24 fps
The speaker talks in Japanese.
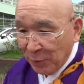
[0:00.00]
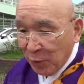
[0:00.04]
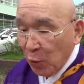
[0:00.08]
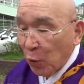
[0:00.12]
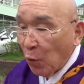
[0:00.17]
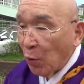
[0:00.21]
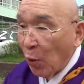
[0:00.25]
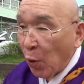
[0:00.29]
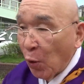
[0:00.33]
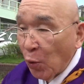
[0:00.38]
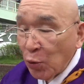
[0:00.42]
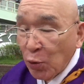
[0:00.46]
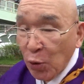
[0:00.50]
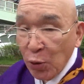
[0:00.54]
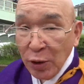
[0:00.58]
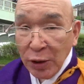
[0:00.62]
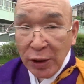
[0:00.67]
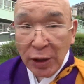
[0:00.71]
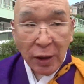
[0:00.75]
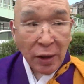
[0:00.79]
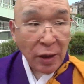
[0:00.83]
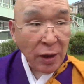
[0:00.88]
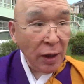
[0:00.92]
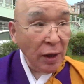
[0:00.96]
日は本当
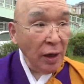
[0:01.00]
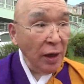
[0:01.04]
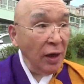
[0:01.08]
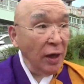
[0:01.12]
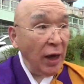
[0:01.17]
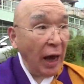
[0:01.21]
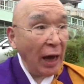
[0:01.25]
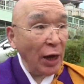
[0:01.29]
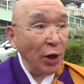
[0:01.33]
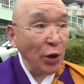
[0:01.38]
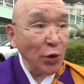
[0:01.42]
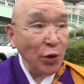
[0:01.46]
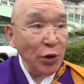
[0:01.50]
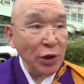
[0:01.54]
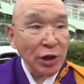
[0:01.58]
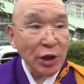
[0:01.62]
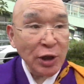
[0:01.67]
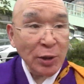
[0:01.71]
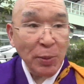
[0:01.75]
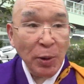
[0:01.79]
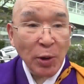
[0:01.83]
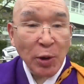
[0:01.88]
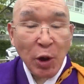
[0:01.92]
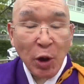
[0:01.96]
にあのい
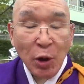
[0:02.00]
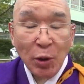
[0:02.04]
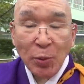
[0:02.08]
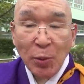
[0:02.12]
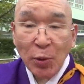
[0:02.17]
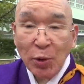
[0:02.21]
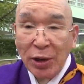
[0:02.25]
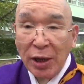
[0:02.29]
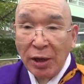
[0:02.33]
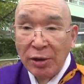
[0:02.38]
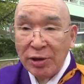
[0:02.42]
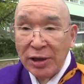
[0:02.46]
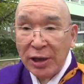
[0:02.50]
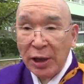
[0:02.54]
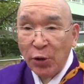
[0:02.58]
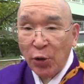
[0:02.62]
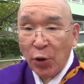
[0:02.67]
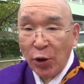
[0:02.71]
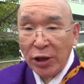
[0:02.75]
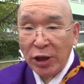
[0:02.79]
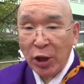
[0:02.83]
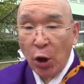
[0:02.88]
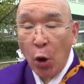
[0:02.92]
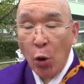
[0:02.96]
つもよりもたくさんの
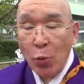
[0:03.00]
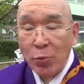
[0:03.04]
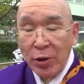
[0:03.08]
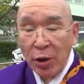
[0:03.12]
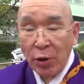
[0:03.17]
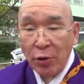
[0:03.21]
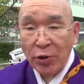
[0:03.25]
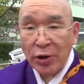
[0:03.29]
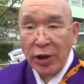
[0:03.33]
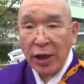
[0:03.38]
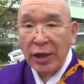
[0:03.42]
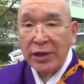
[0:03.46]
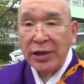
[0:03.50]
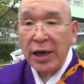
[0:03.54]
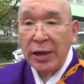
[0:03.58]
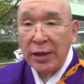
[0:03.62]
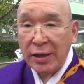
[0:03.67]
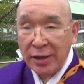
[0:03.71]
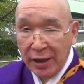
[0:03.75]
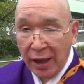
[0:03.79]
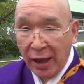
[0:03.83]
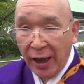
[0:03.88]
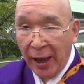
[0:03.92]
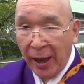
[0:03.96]
方がお見えくださっ
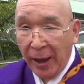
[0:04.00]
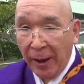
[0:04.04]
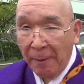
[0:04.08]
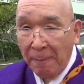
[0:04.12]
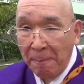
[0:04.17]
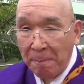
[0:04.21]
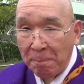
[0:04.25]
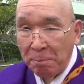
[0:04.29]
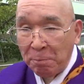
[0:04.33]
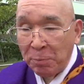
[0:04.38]
て